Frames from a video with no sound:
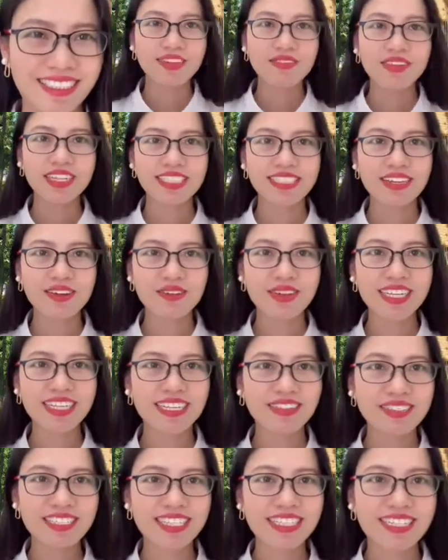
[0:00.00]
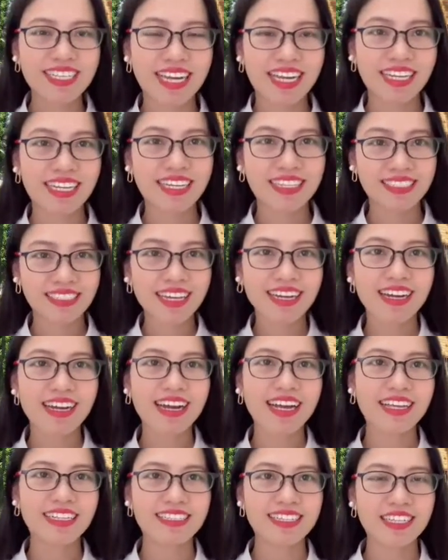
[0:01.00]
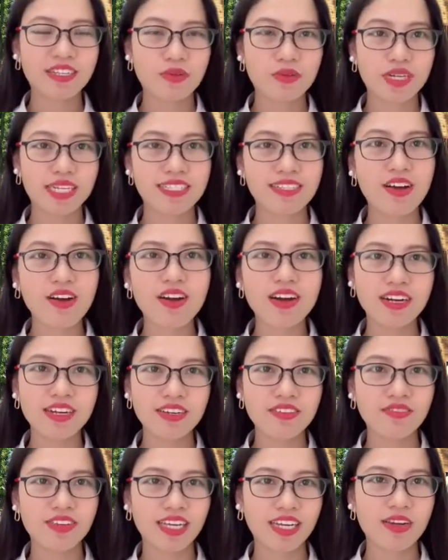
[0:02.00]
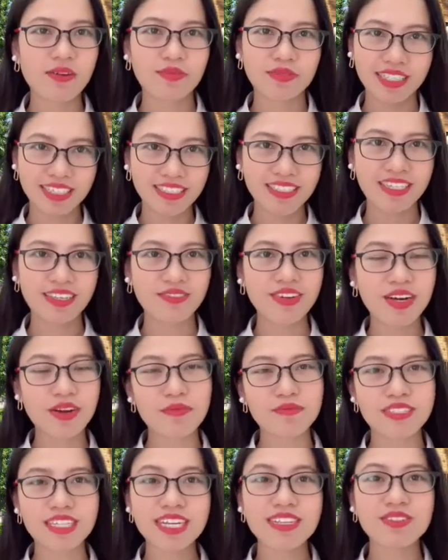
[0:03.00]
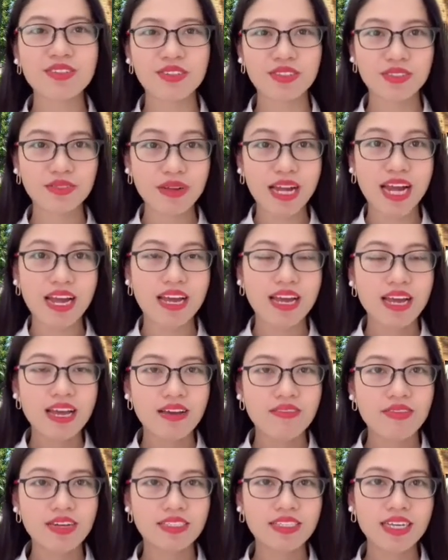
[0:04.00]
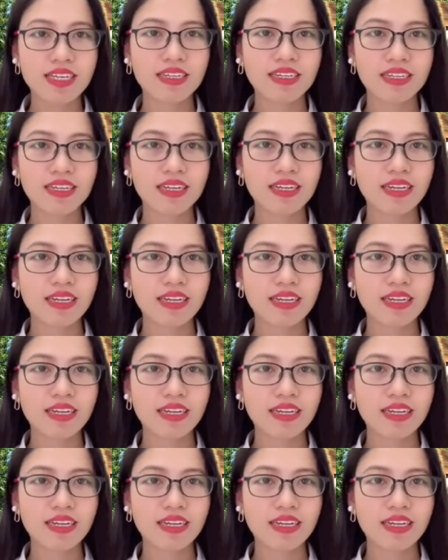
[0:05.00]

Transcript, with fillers: Vậy sau khi em chia sẻ thì chắc các anh chị cũng đã rõ hơn về cọc thiện chí và cọc chết rồi, đúng không ạ? Và trên các